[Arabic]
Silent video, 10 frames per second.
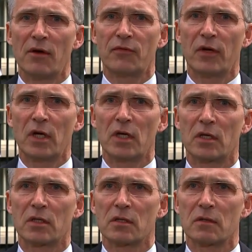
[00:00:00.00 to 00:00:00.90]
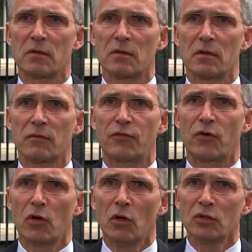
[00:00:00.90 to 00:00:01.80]
في زيادة الجهود
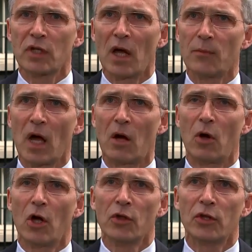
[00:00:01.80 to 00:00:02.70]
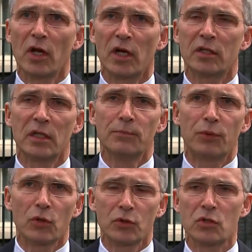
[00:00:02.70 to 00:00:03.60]
المبذولة للحد منها لأننا
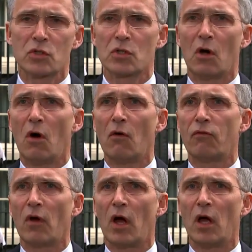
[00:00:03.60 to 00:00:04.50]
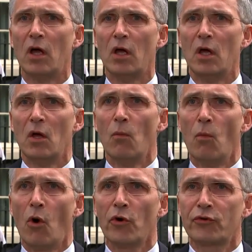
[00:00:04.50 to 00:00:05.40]
رصدنا في الأونة الأخيرة مزيدا من
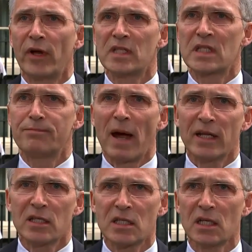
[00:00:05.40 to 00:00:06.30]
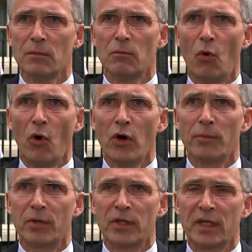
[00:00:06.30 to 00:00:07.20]
التهديدات من خلال
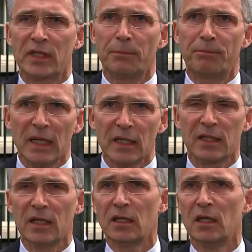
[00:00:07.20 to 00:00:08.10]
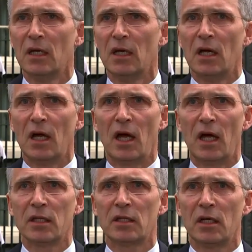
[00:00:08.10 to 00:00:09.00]
التحركات العسكرية على حدودنا
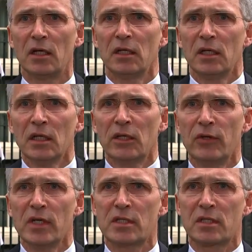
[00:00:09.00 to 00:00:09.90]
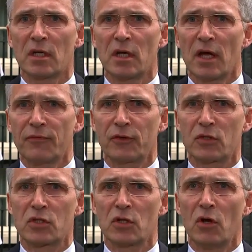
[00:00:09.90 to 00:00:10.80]
وفي أجوائنا وعلينا
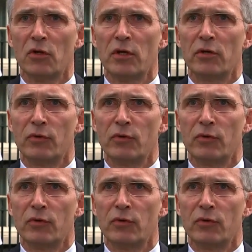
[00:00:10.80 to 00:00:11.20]
أن نتعامل